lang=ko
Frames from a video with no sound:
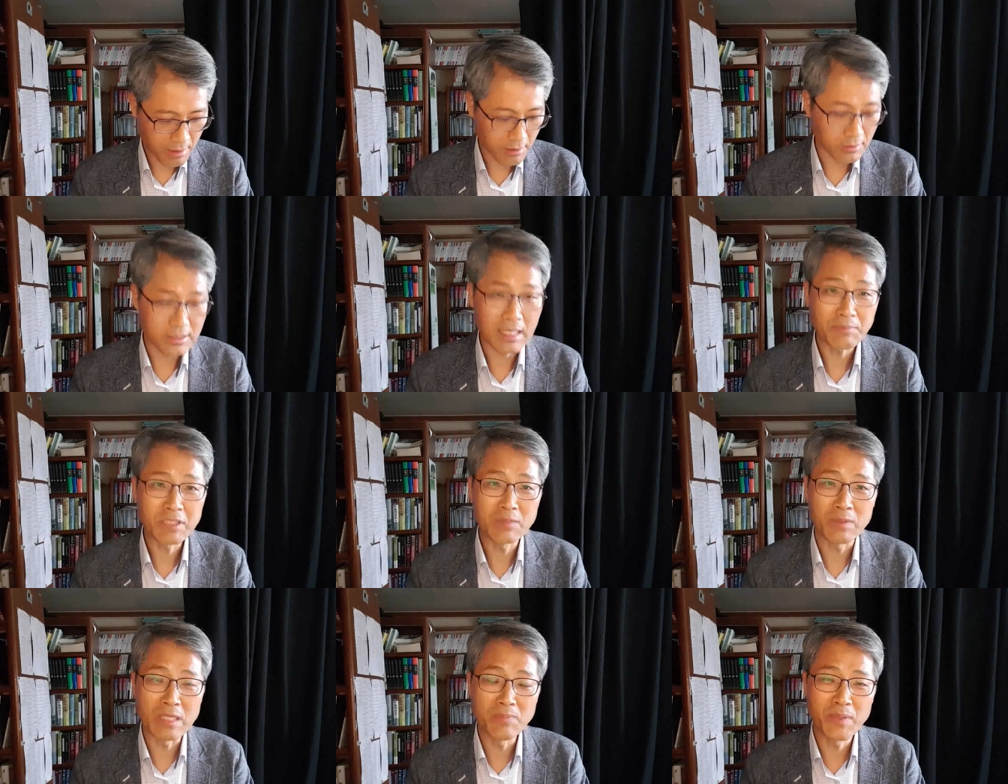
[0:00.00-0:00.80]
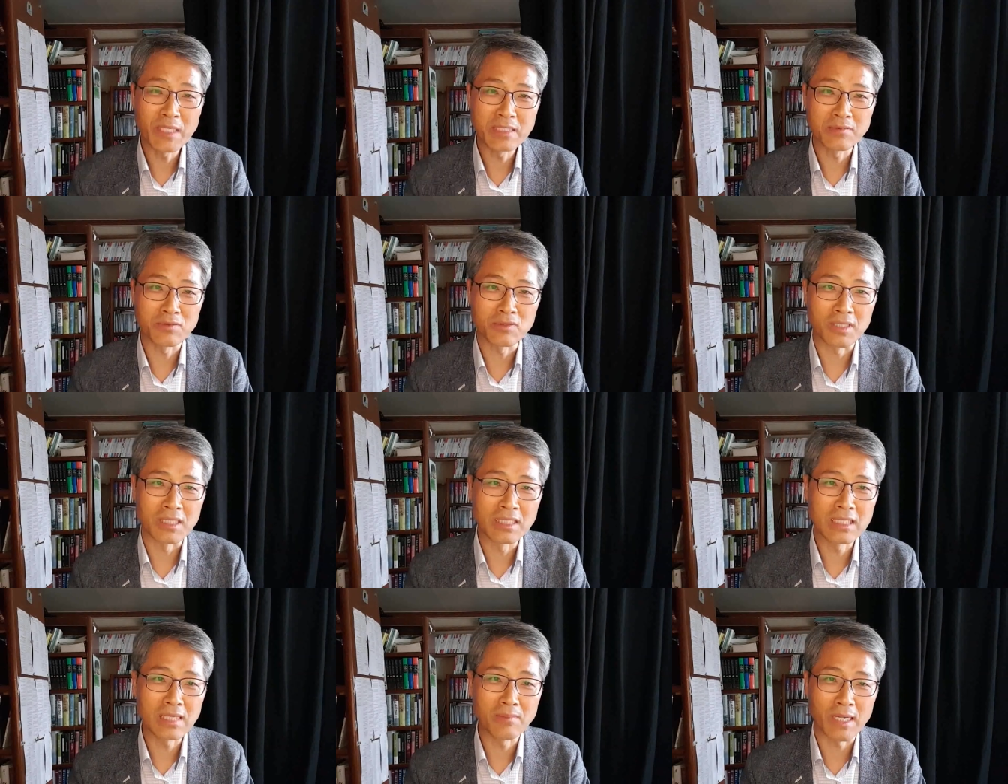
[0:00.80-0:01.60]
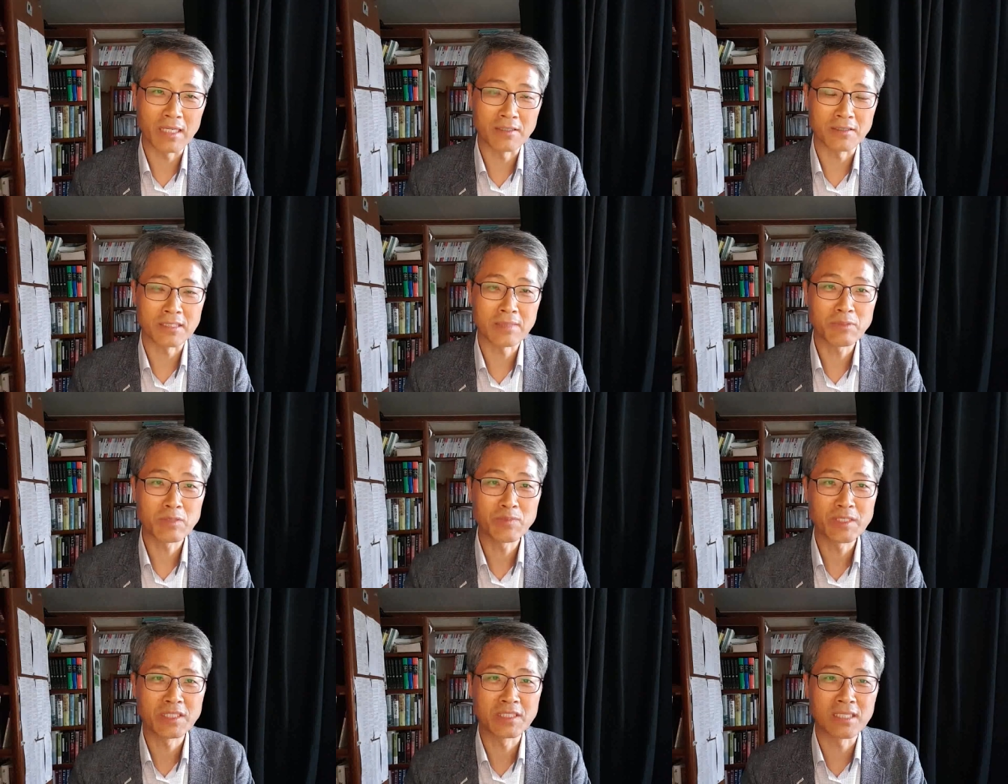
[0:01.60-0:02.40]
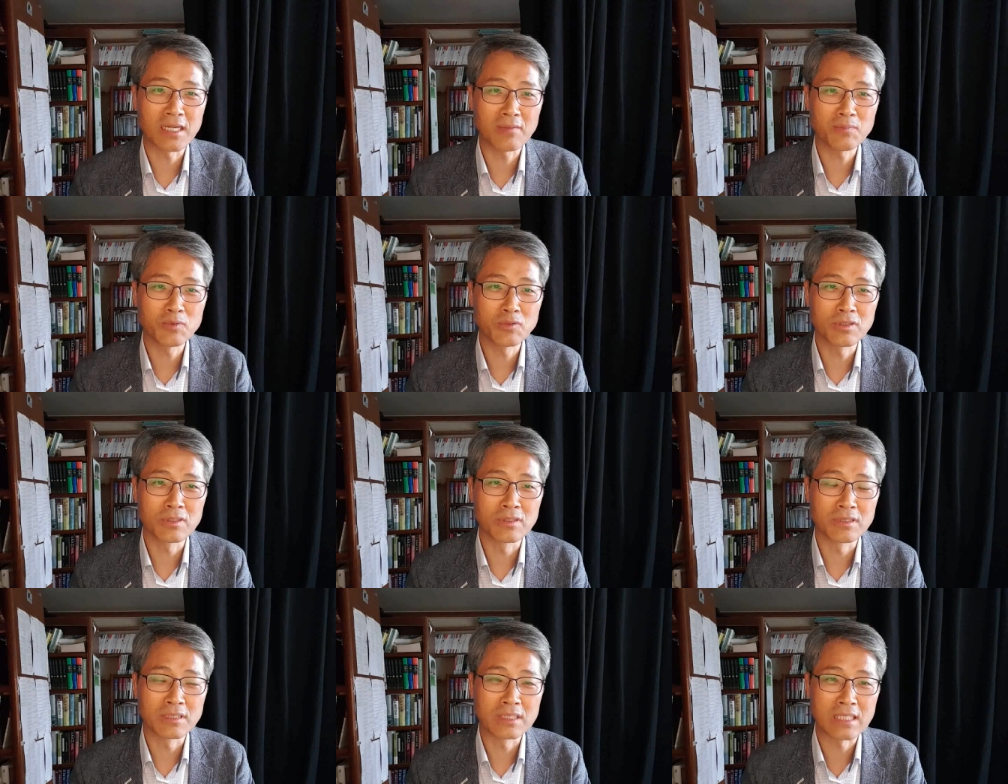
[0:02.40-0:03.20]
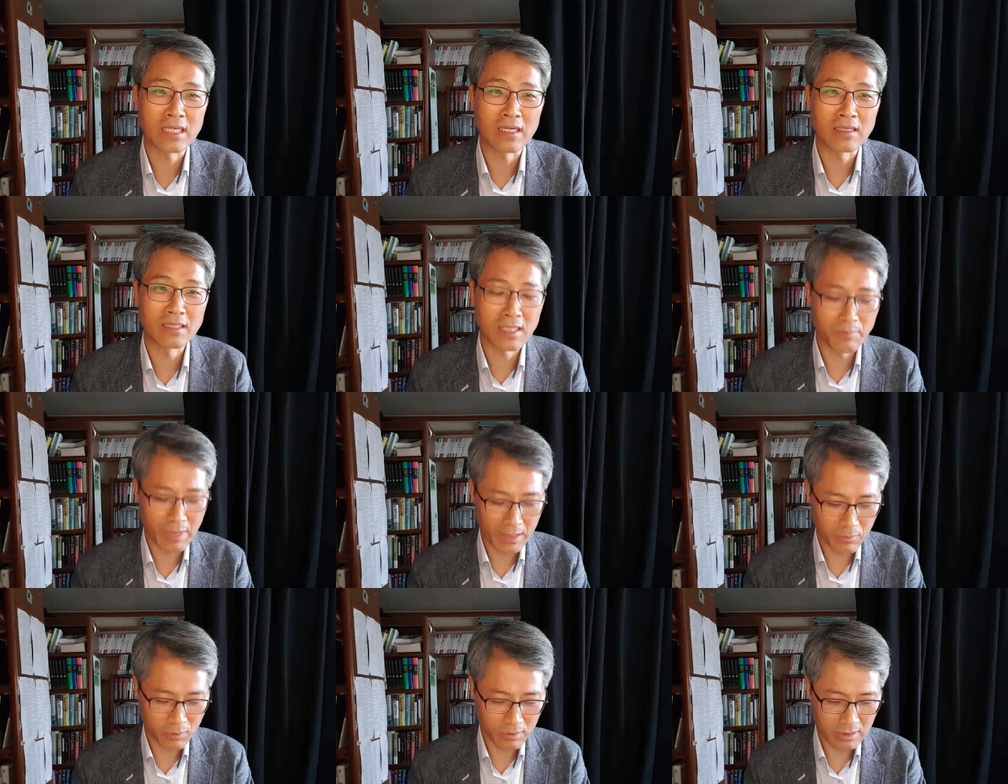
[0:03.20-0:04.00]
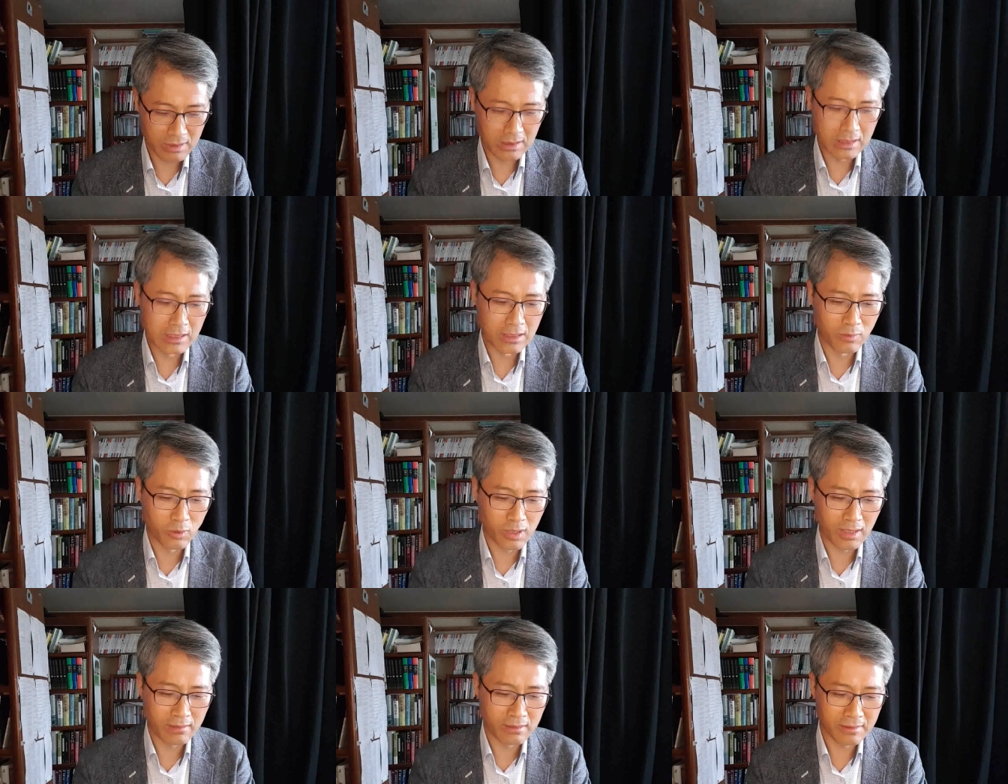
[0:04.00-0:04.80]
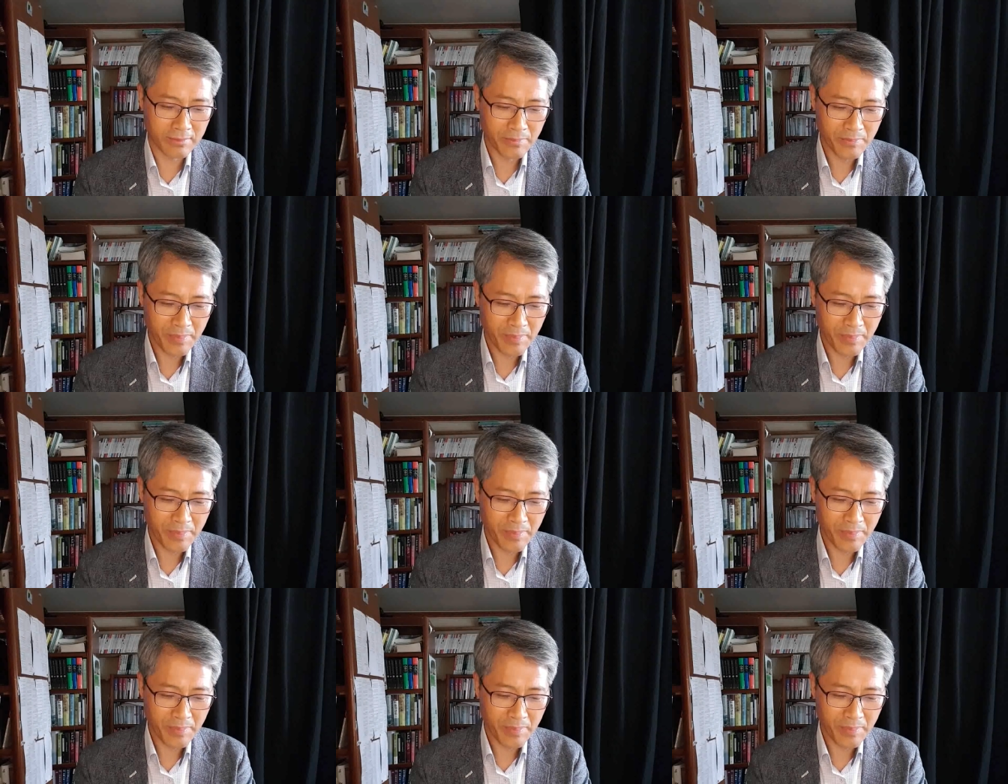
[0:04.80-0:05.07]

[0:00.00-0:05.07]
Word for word: 어, 31페이지부터 이렇게 말해서 30페이지 시작부터 제가 이렇게 말해 읽어볼게요.